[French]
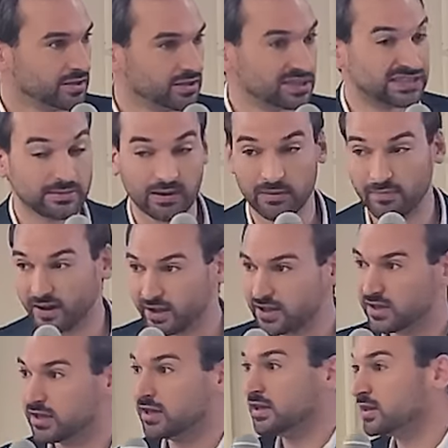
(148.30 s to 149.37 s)
C'est mal
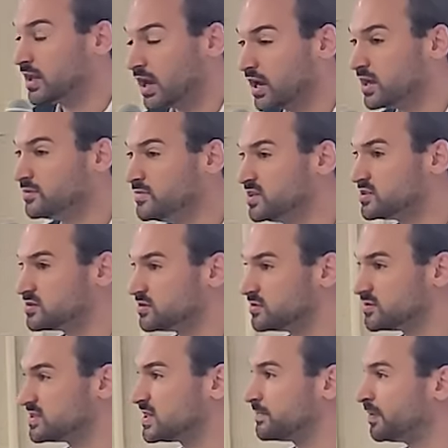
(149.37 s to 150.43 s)
barré et à la limite,
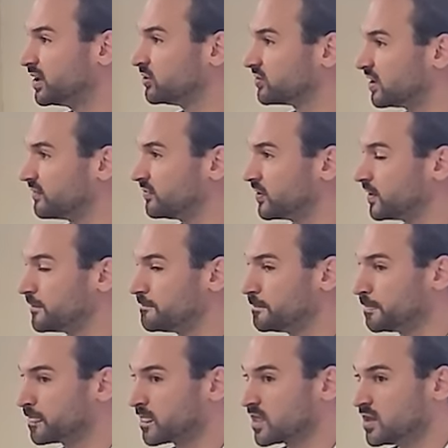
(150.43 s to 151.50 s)
c'est pas notre affaire.
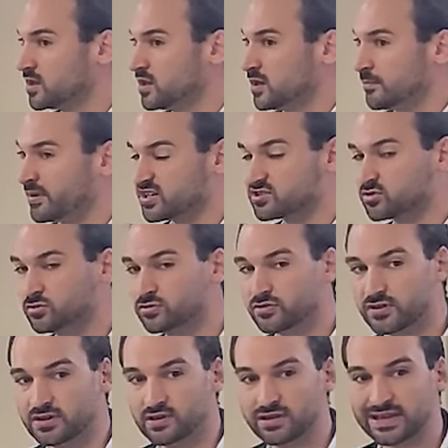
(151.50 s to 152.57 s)
Parce
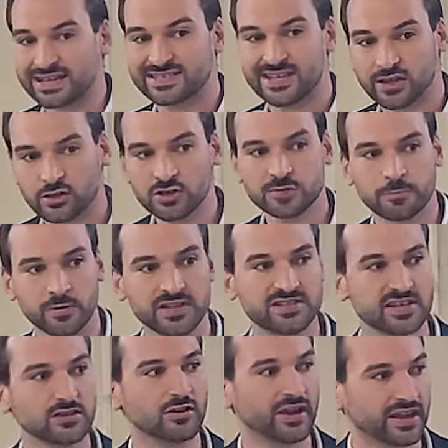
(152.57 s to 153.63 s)
que la séquence
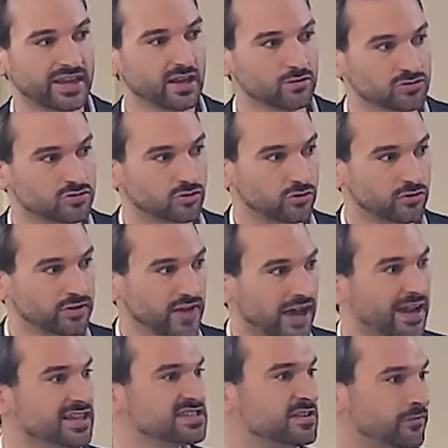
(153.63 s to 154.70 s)
politique dans laquelle on se trouve, à
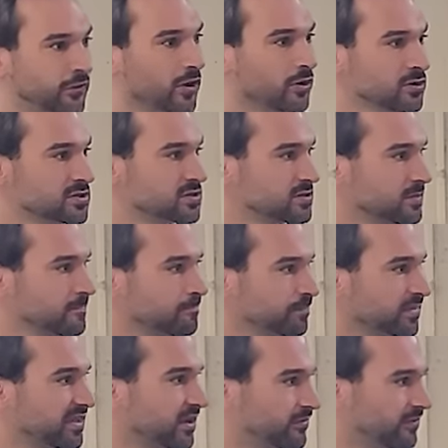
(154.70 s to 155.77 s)
la différence
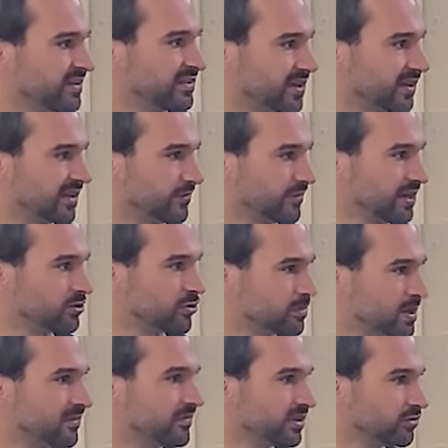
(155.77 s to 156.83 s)
d'un 21 avril
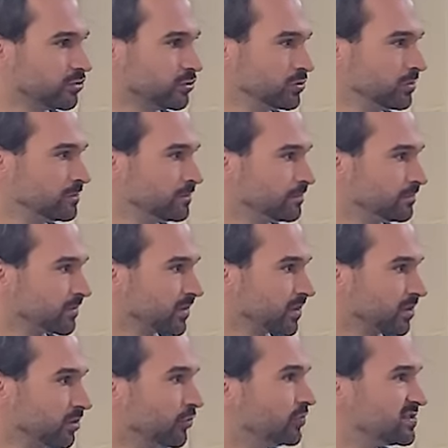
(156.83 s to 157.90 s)
2022,
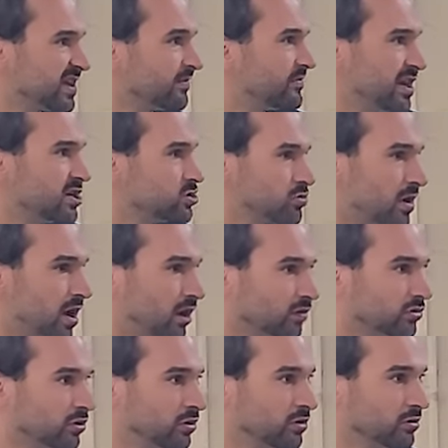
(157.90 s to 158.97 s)
où vous aviez le choix
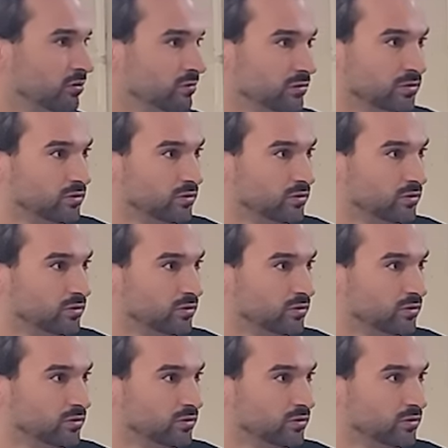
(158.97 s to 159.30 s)
entre